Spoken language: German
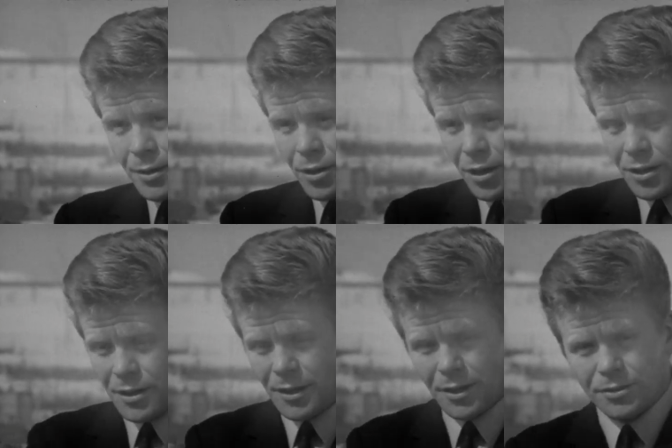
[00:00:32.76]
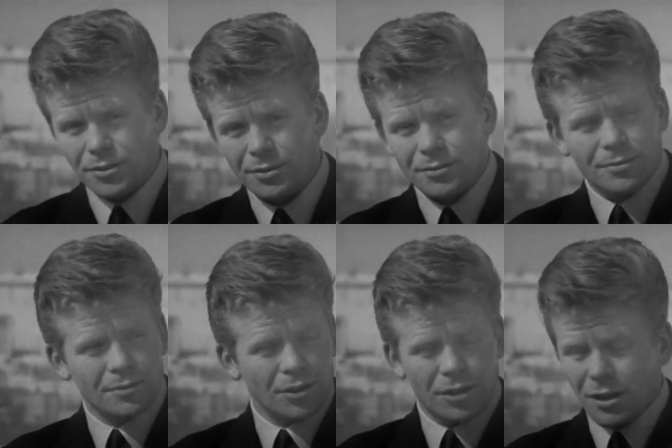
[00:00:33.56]
Ja, also
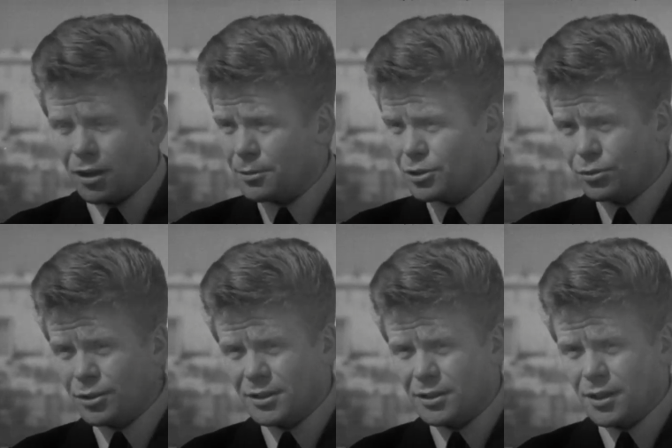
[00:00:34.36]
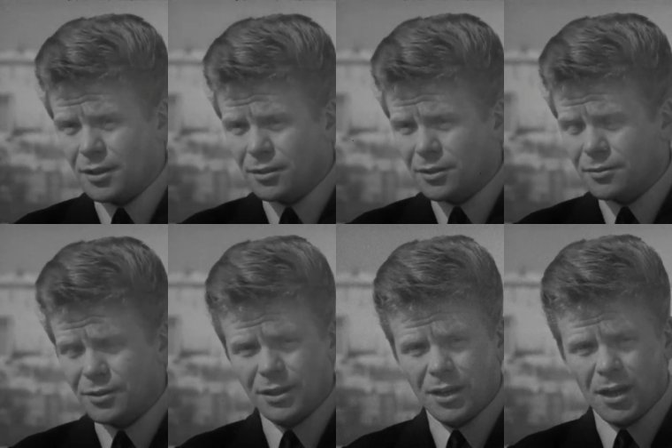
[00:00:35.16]
ich glaube schon, dass ich da
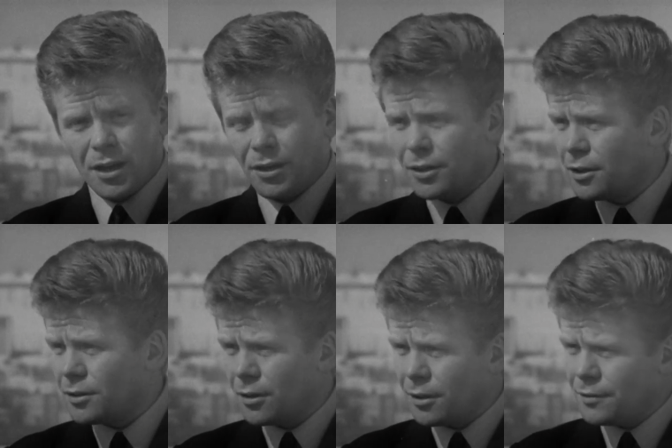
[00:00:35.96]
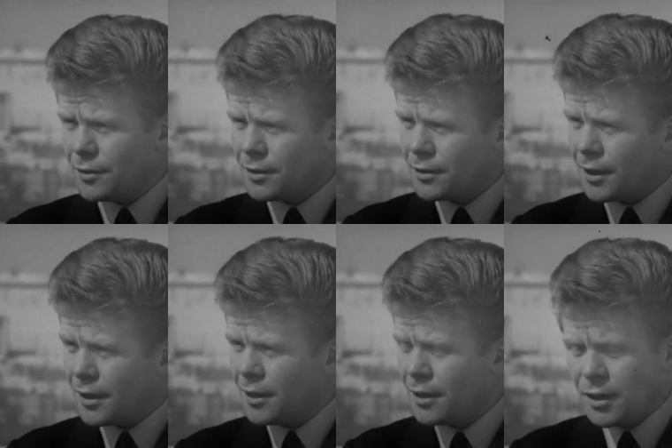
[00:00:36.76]
irgendwie eine Hintertürle finde.
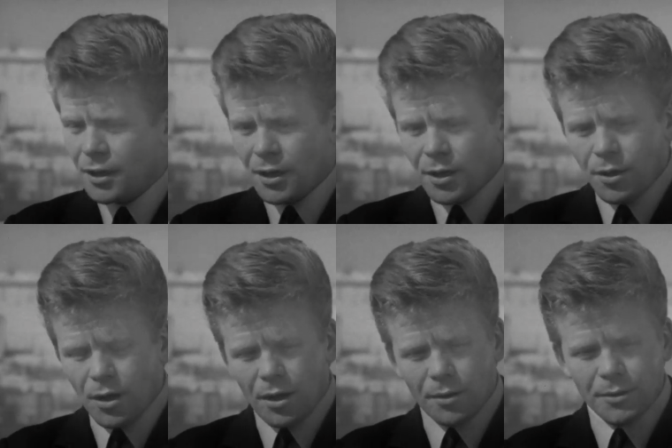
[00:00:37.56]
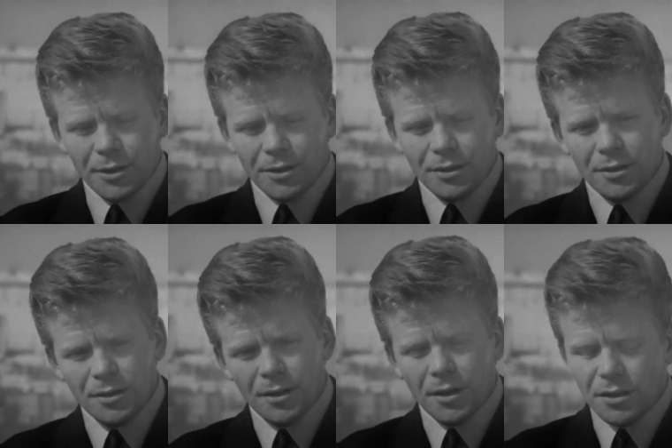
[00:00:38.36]
Ne? Mhm. Aber
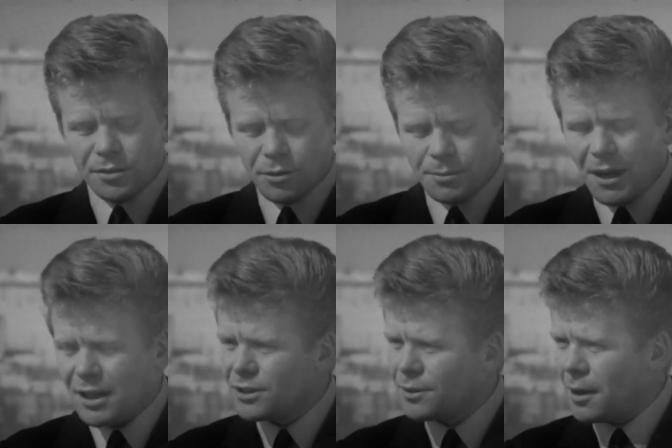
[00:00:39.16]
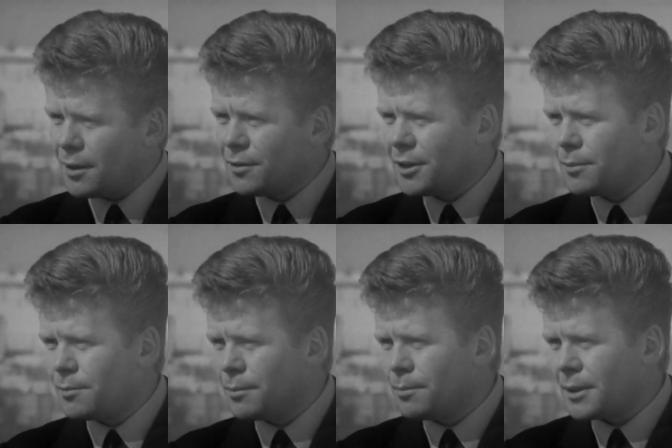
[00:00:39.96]
das muss man alles im
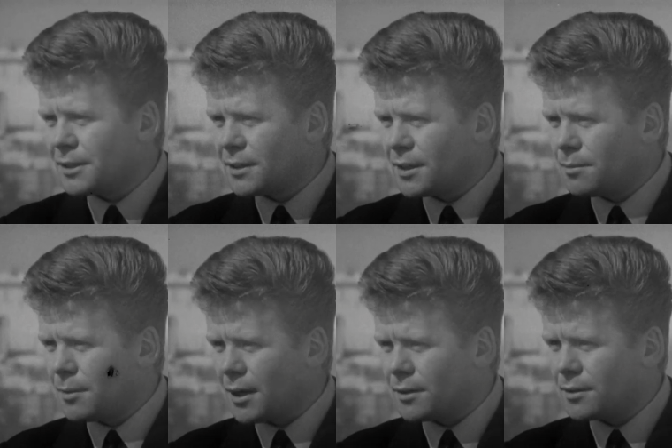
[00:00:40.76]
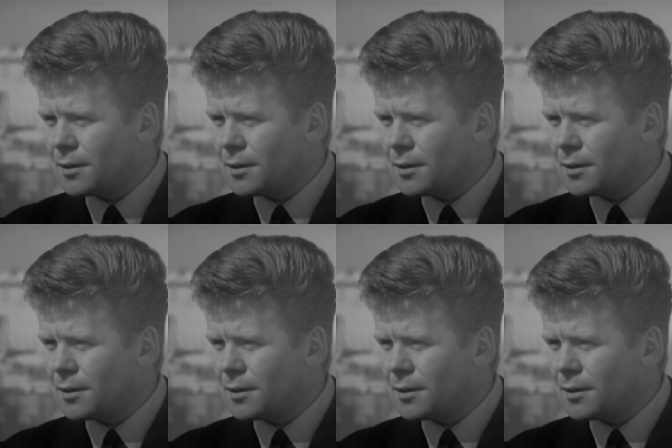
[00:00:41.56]
Einvernehmen mit dem Präsidenten machen.